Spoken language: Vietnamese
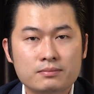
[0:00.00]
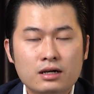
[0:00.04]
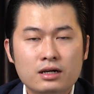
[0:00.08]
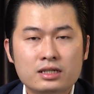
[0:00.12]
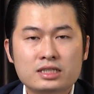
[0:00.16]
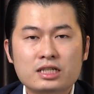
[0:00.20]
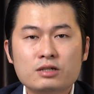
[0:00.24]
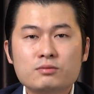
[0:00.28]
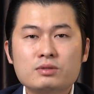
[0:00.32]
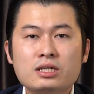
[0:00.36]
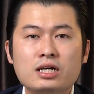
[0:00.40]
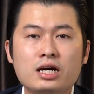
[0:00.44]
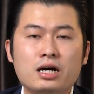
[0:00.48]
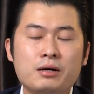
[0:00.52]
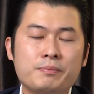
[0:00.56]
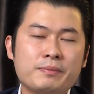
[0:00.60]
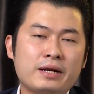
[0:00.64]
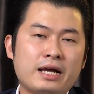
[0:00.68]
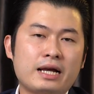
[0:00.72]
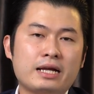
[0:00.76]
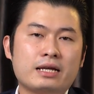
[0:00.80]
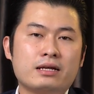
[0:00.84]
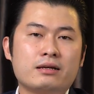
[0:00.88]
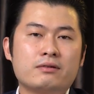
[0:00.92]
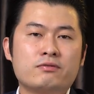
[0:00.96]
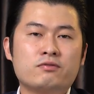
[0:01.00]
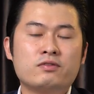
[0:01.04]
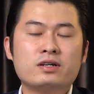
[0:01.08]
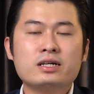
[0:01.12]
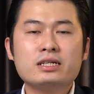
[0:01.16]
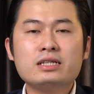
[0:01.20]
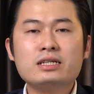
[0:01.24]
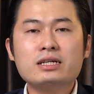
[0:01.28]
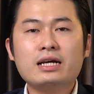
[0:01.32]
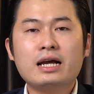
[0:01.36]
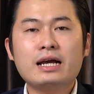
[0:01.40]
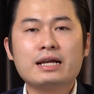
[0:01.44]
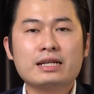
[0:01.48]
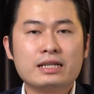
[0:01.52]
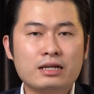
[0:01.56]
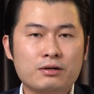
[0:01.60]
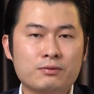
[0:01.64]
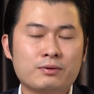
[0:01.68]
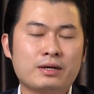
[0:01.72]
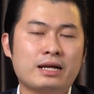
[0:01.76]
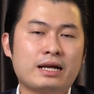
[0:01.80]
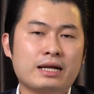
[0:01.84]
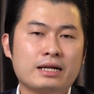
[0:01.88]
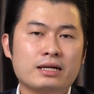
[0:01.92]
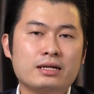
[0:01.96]
Ở trong trường hợp này, với những hành
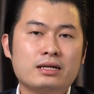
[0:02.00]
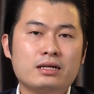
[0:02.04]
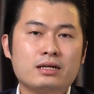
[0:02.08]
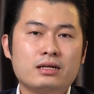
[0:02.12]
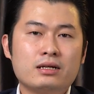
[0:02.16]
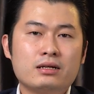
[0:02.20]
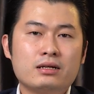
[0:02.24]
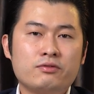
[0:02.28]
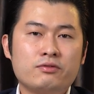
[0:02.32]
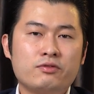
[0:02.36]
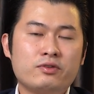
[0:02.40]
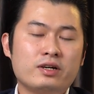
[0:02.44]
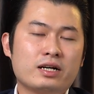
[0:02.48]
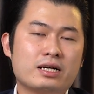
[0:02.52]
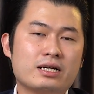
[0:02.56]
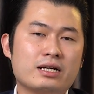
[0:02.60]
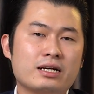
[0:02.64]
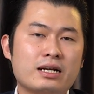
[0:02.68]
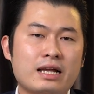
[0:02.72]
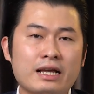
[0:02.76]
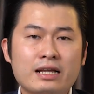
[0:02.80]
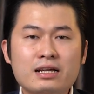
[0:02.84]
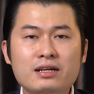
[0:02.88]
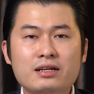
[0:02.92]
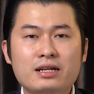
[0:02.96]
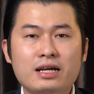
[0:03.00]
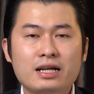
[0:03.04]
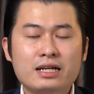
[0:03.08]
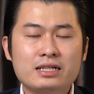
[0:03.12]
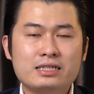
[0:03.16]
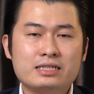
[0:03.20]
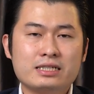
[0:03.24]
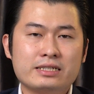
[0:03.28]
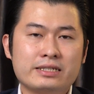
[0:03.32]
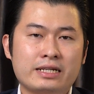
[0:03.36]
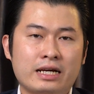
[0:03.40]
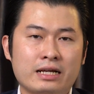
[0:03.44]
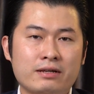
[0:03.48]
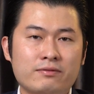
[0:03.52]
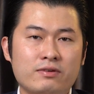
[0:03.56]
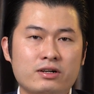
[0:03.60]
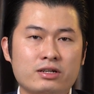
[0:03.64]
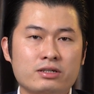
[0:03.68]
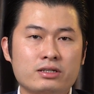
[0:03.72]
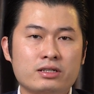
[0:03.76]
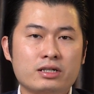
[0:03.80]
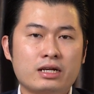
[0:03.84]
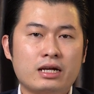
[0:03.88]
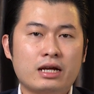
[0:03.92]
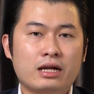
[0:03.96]
động này, việc đánh ở đây chỉ đánh
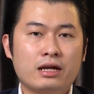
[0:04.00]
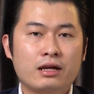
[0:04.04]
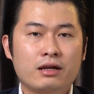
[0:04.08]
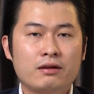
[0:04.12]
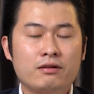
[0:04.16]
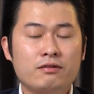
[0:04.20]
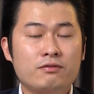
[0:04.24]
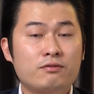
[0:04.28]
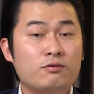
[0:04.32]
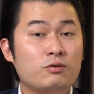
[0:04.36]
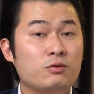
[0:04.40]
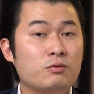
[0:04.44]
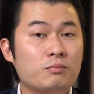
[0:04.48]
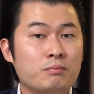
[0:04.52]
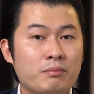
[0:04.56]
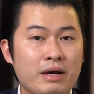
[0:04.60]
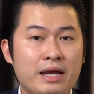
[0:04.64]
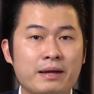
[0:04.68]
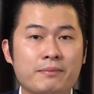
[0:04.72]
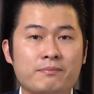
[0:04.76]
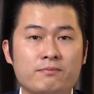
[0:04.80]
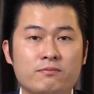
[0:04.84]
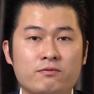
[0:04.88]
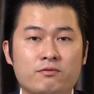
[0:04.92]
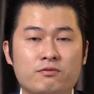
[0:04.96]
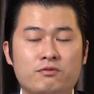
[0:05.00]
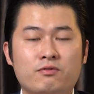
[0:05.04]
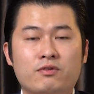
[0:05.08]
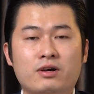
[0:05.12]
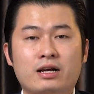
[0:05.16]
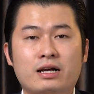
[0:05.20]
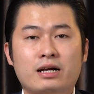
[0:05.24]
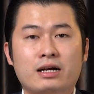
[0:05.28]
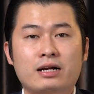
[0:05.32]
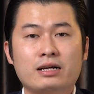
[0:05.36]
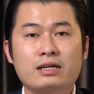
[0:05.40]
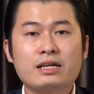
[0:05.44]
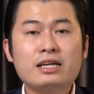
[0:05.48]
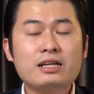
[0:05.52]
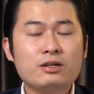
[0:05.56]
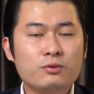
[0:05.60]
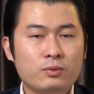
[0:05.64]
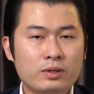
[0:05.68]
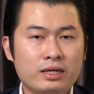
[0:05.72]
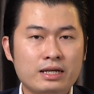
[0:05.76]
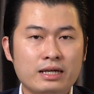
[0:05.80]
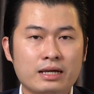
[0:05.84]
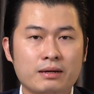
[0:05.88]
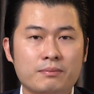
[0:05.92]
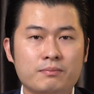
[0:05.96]
vào những cái vùng mềm và ít
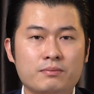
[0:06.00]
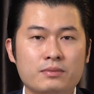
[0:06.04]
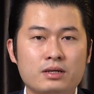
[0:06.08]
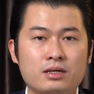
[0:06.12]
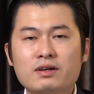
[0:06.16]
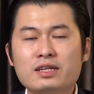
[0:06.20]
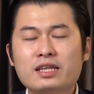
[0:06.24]
nguy hiểm.